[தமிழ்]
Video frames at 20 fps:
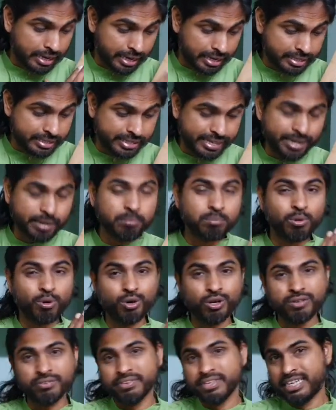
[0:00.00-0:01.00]
கட்டிங்
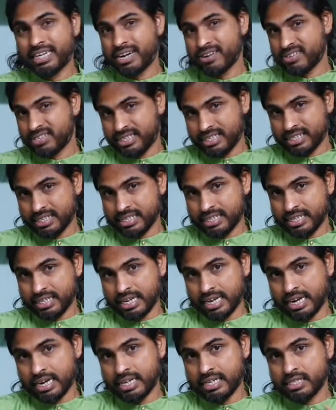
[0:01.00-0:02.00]
போர்டு வீட்டில்
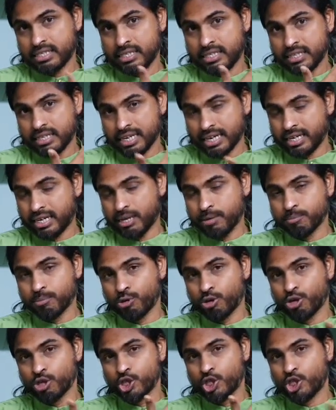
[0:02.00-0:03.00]
வச்சுருக்கிறீங்கள கட்டிங்
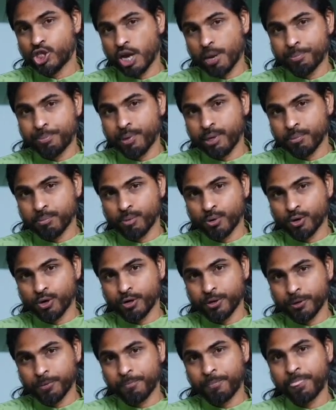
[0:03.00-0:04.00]
போர்டு சாப்பிங்
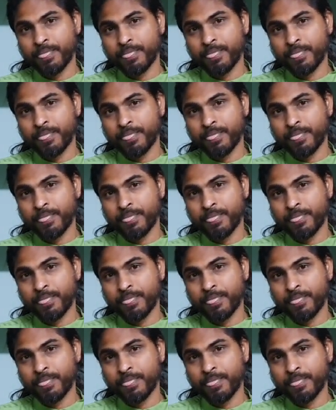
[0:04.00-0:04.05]
போர்டு